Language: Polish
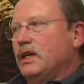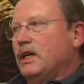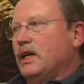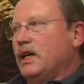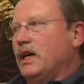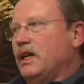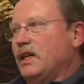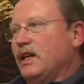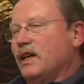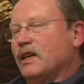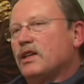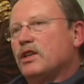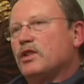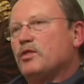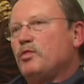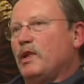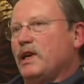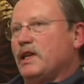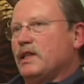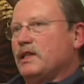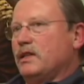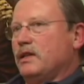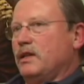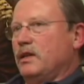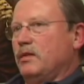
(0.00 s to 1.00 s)
ale jakaś
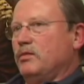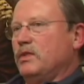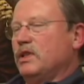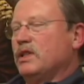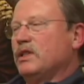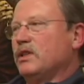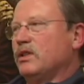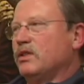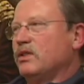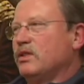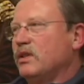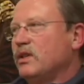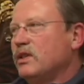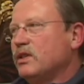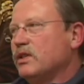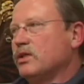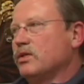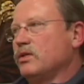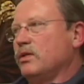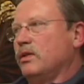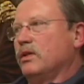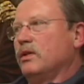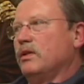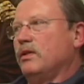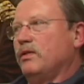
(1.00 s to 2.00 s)
pasja. Myślę, że to jest
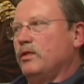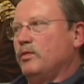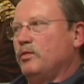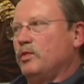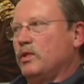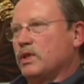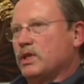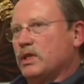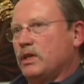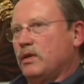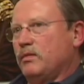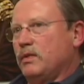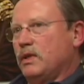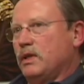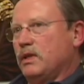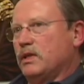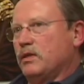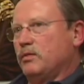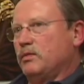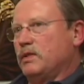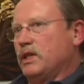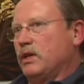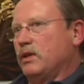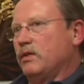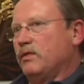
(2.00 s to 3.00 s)
człowiekowi potrzebne,
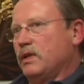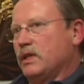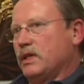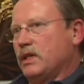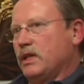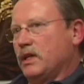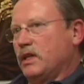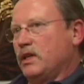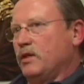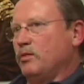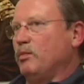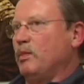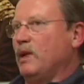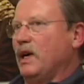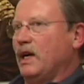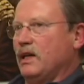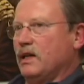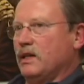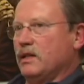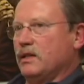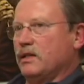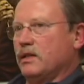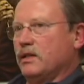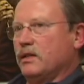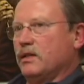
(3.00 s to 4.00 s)
żeby zachować taki
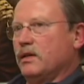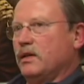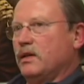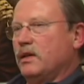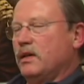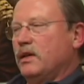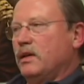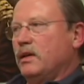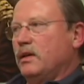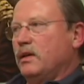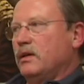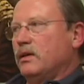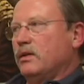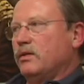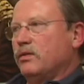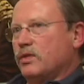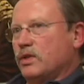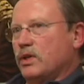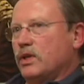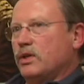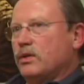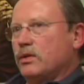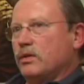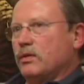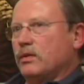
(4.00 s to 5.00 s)
balans w
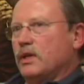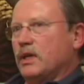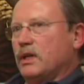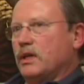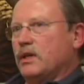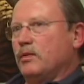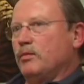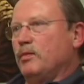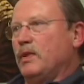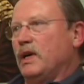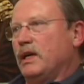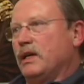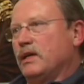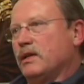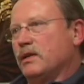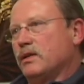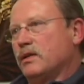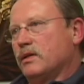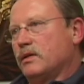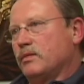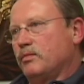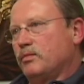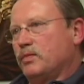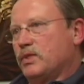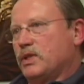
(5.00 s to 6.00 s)
życiu, taki
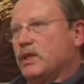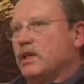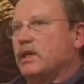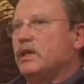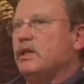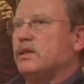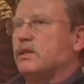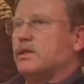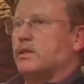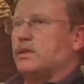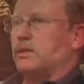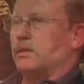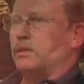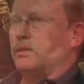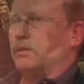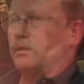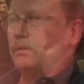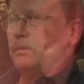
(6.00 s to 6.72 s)
balans psychiczny.